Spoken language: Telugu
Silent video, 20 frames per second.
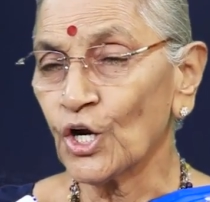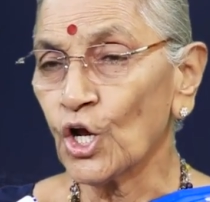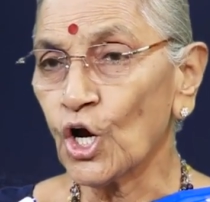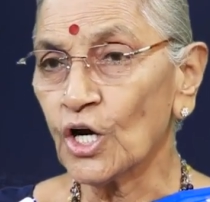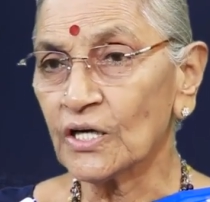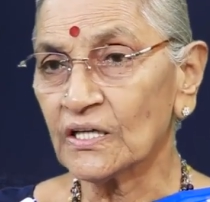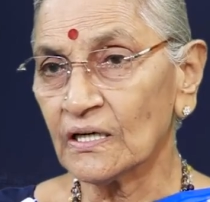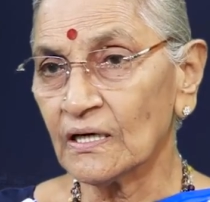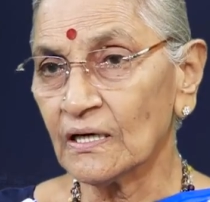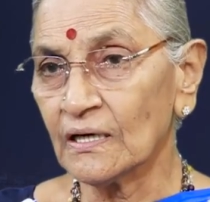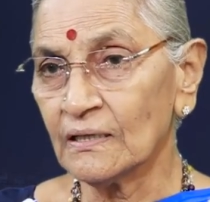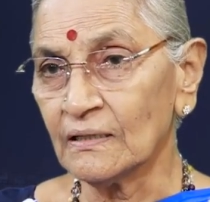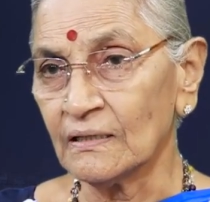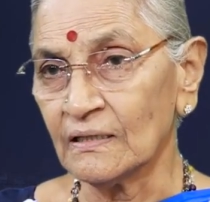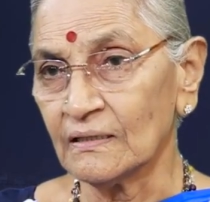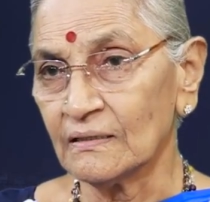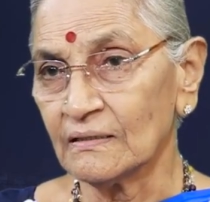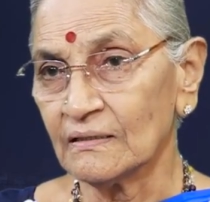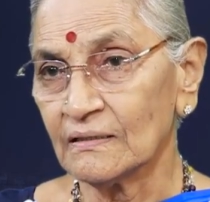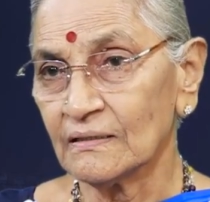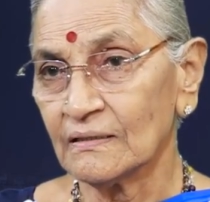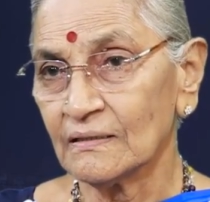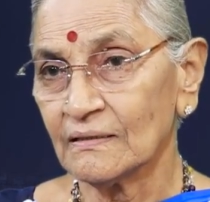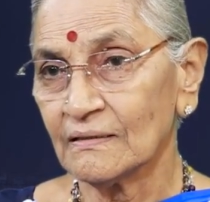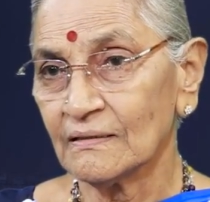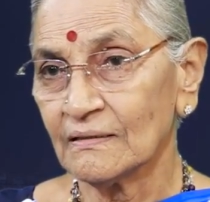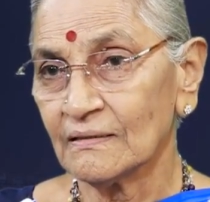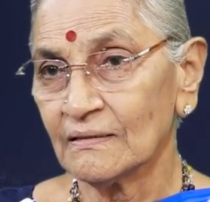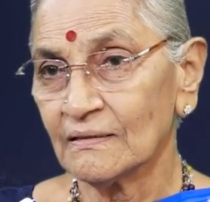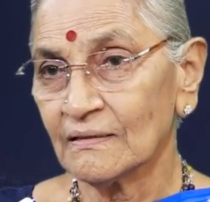డాట్ కానీ
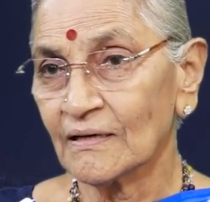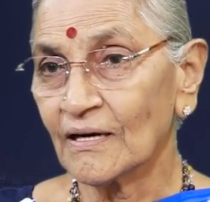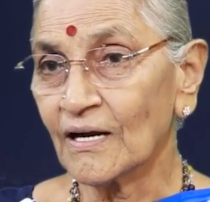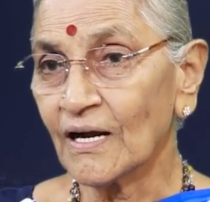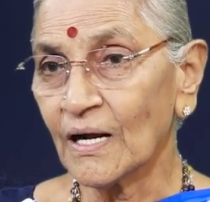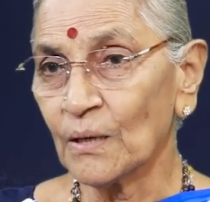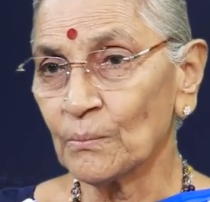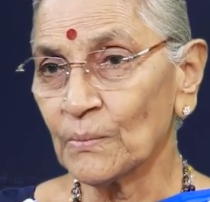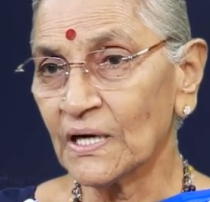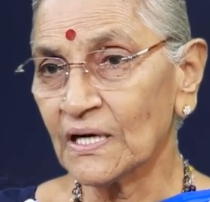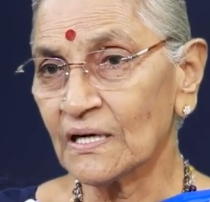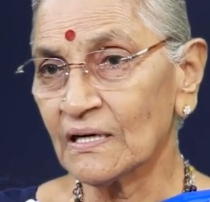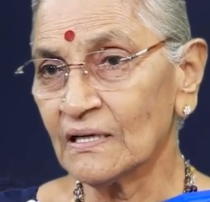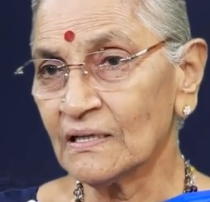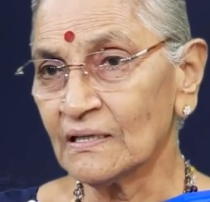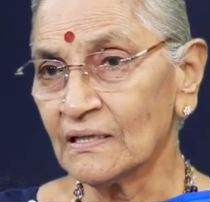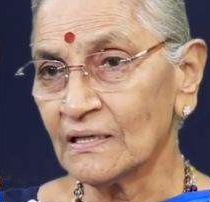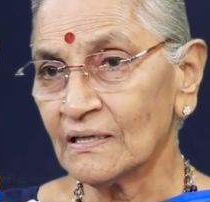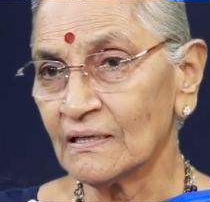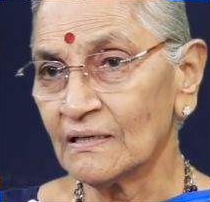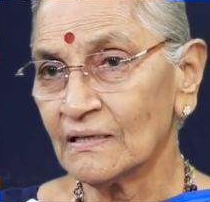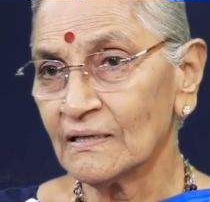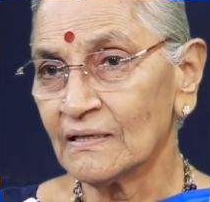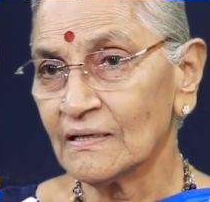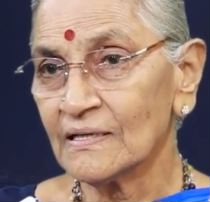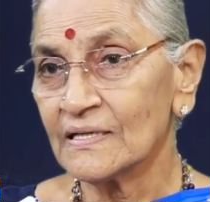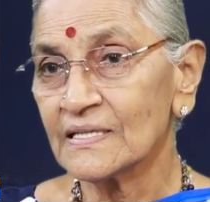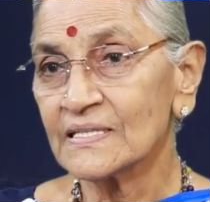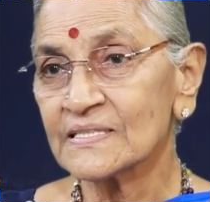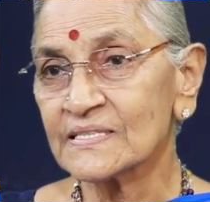కామా కానీ
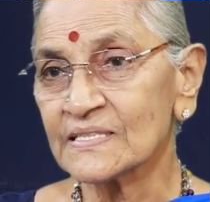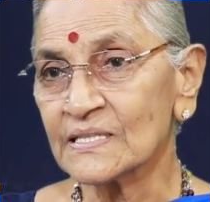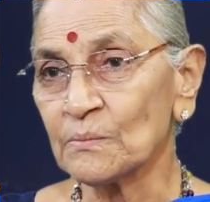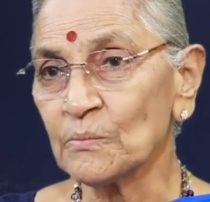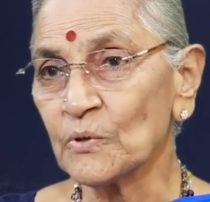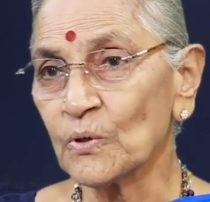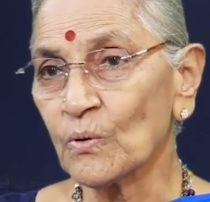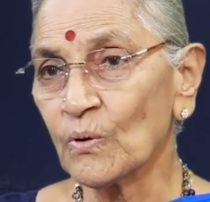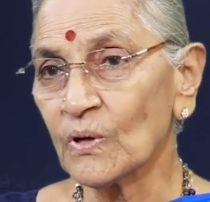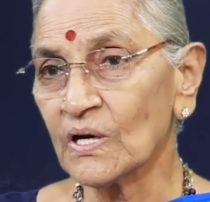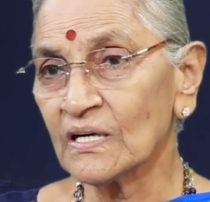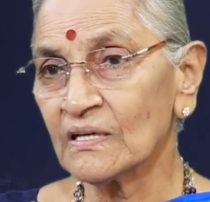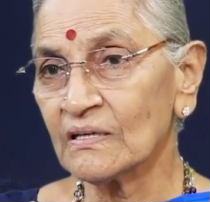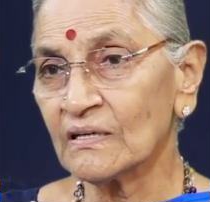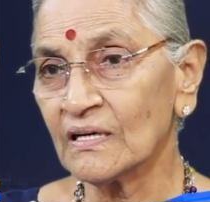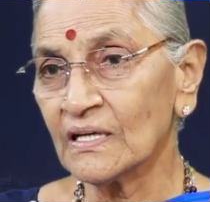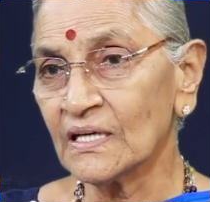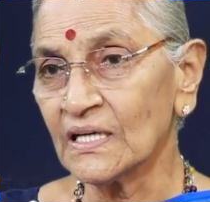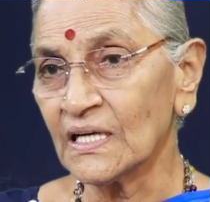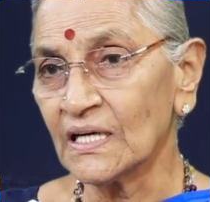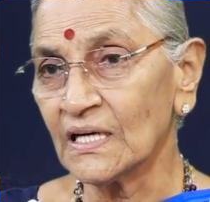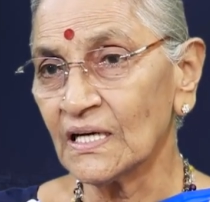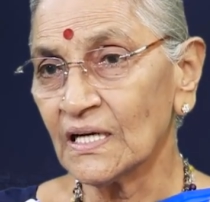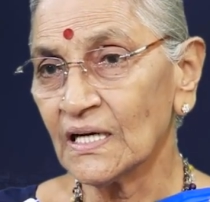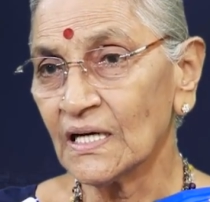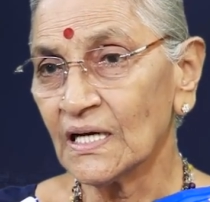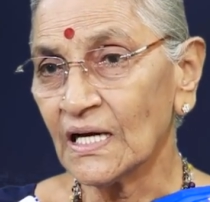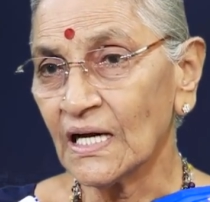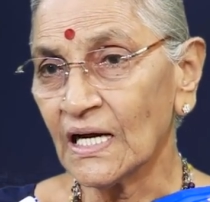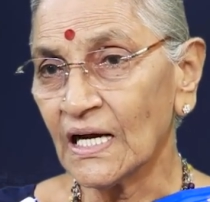సెమికోలన్ కానీ
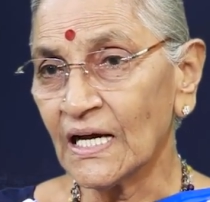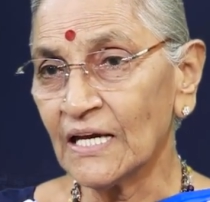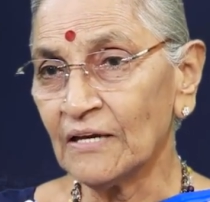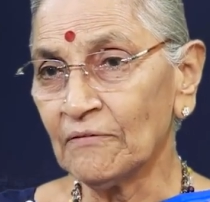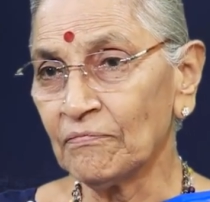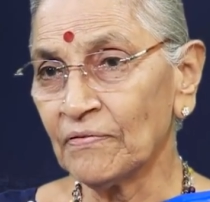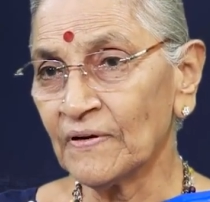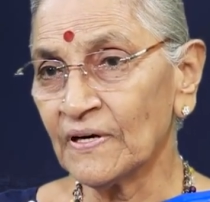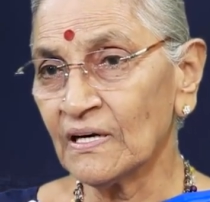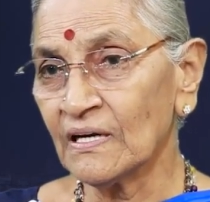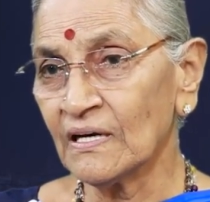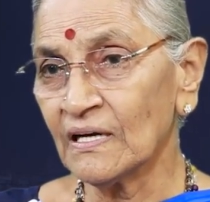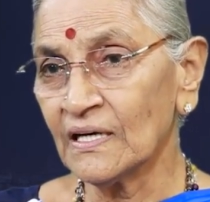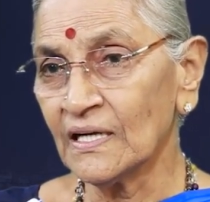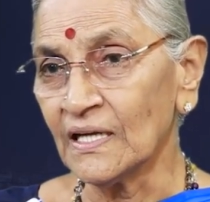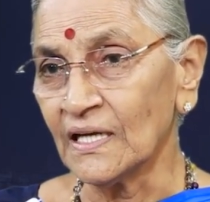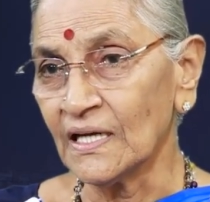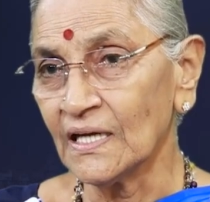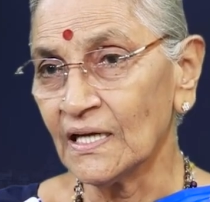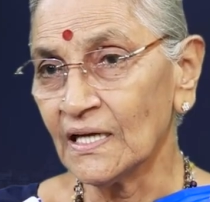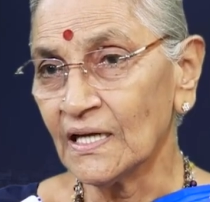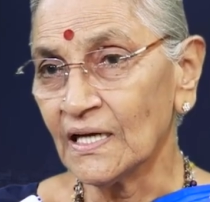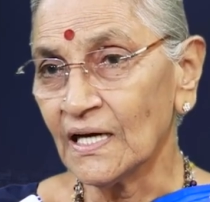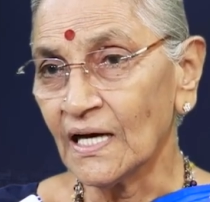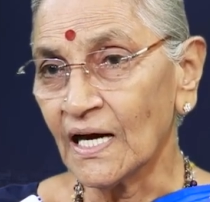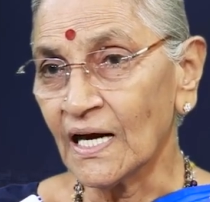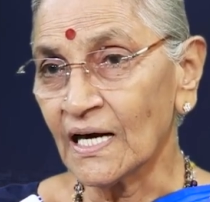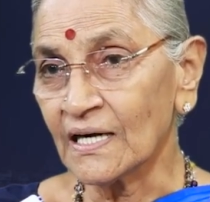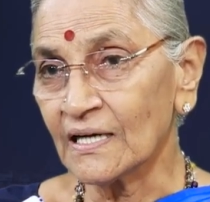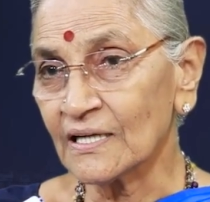హైఫన్ కానీ
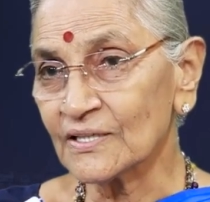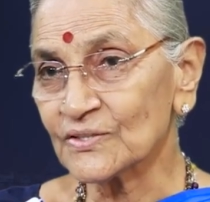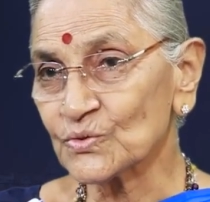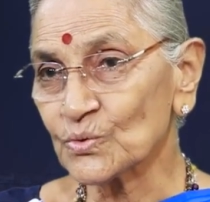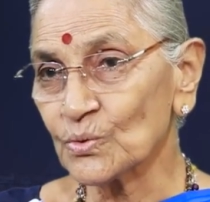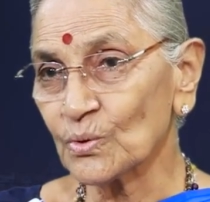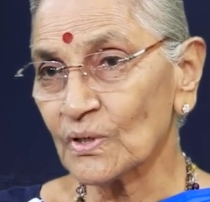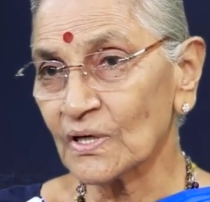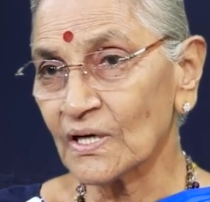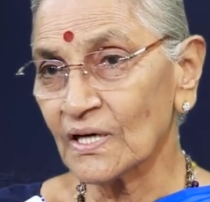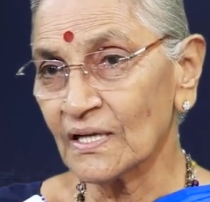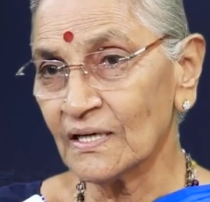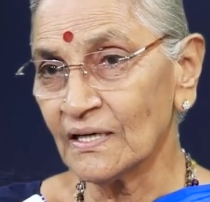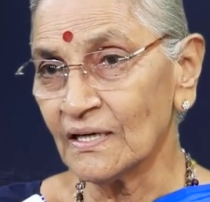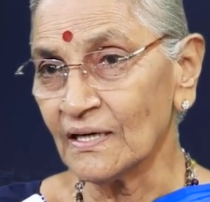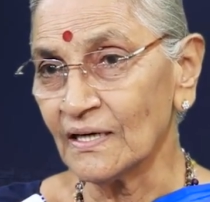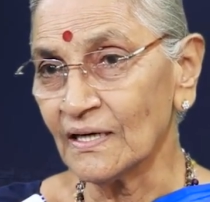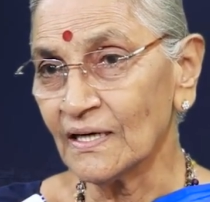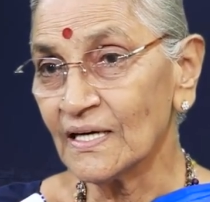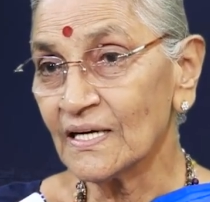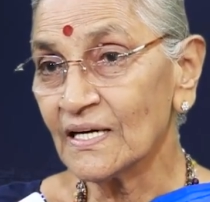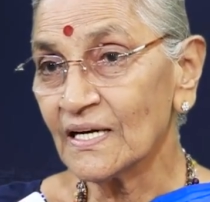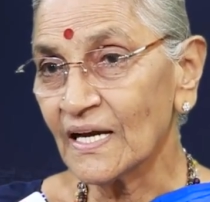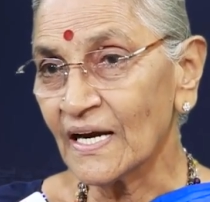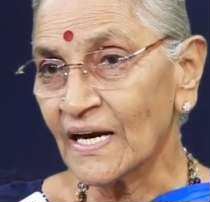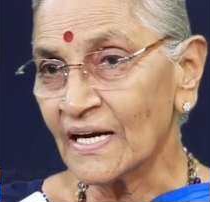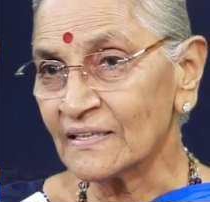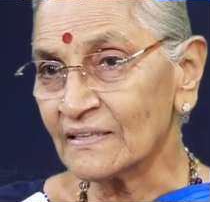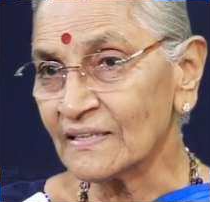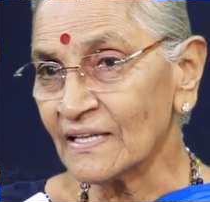అండర్ స్కోర్ కానీ
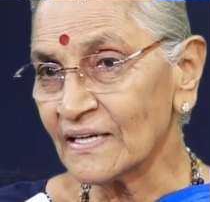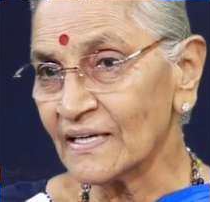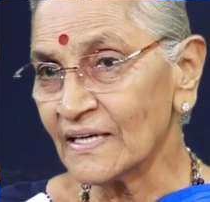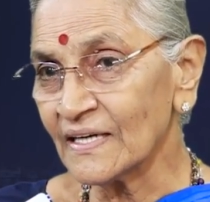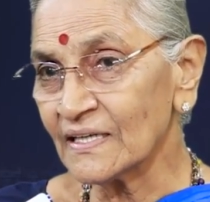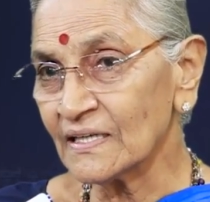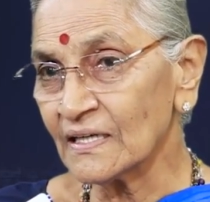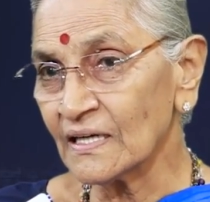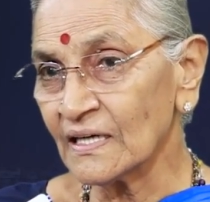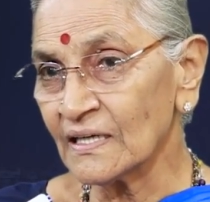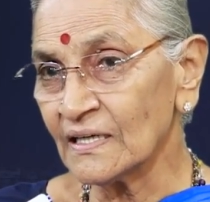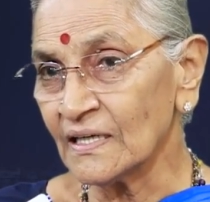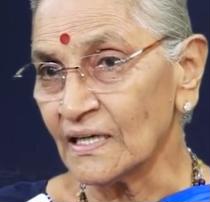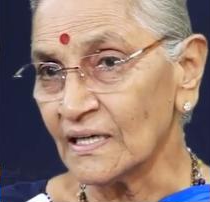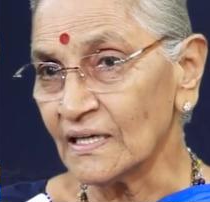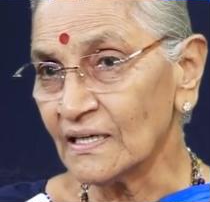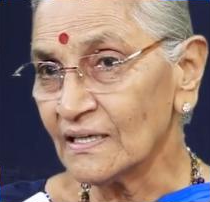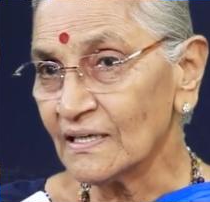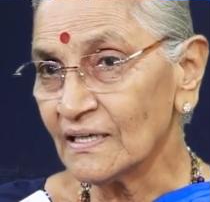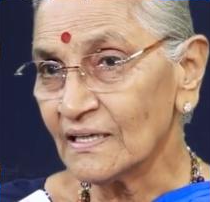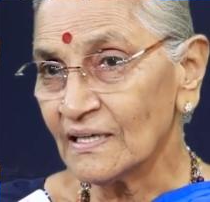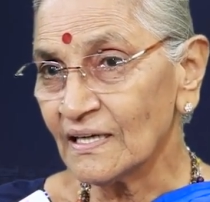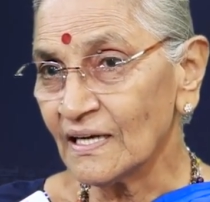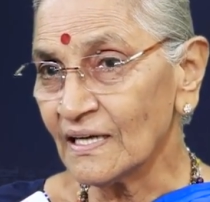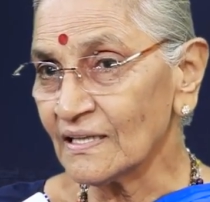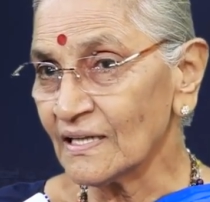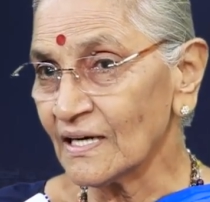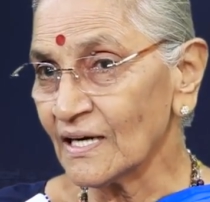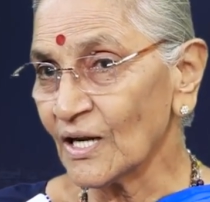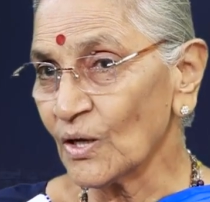అట్ ద రేట్ కానీ
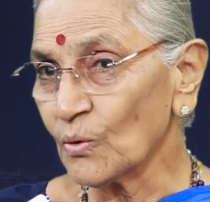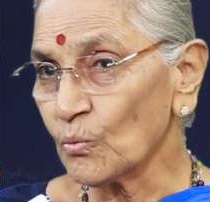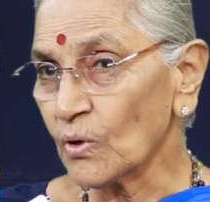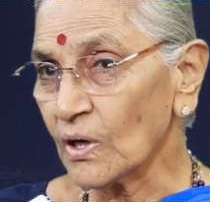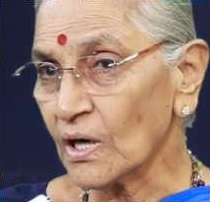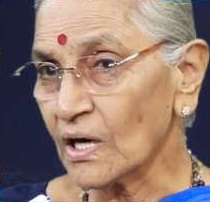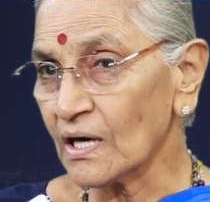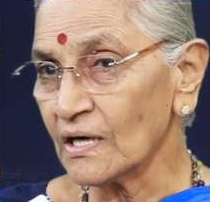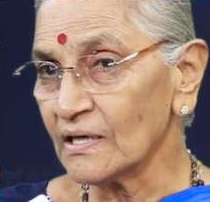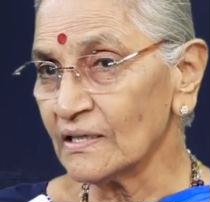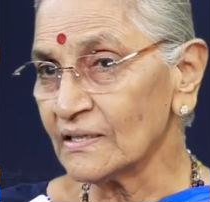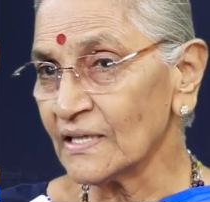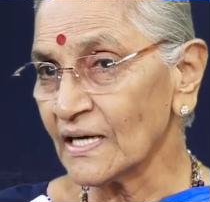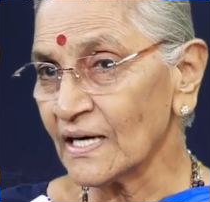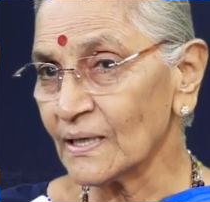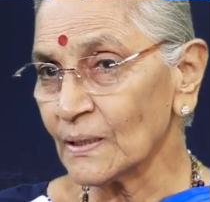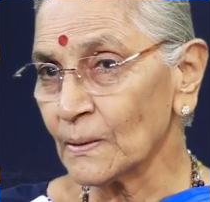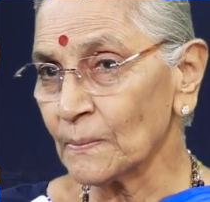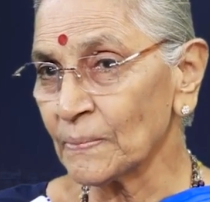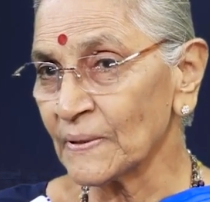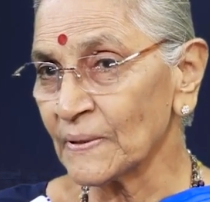ఏదన్నా ఒక్కడి తేడా